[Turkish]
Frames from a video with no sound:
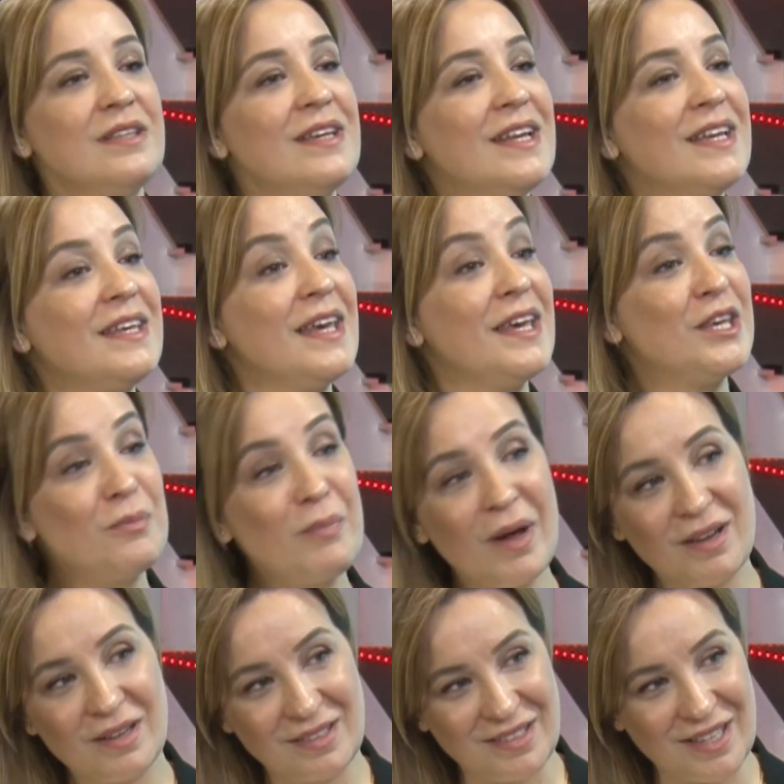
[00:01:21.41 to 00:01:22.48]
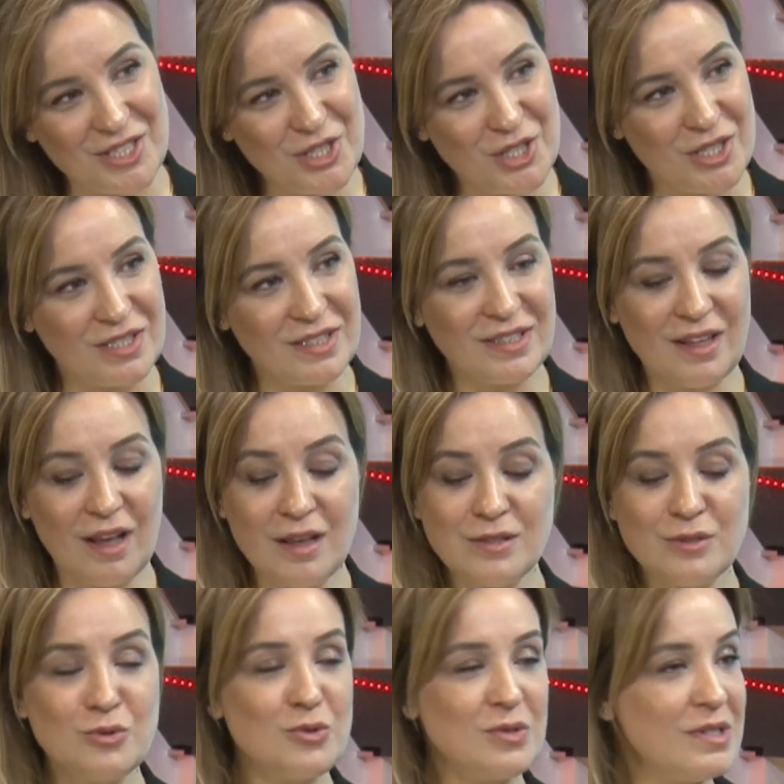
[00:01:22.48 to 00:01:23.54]
gerek ekip arkadaşlarının
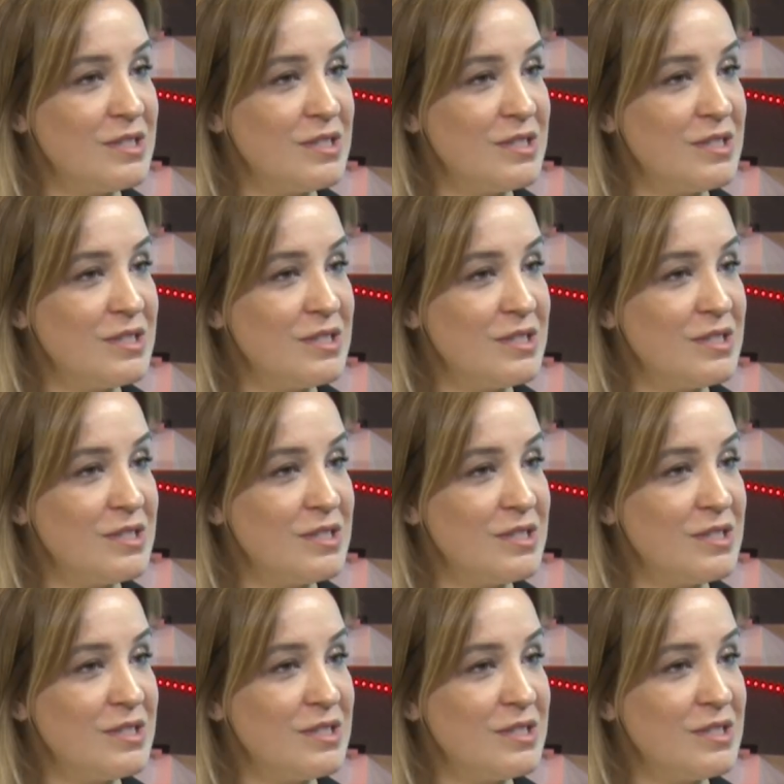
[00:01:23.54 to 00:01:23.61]
ast üst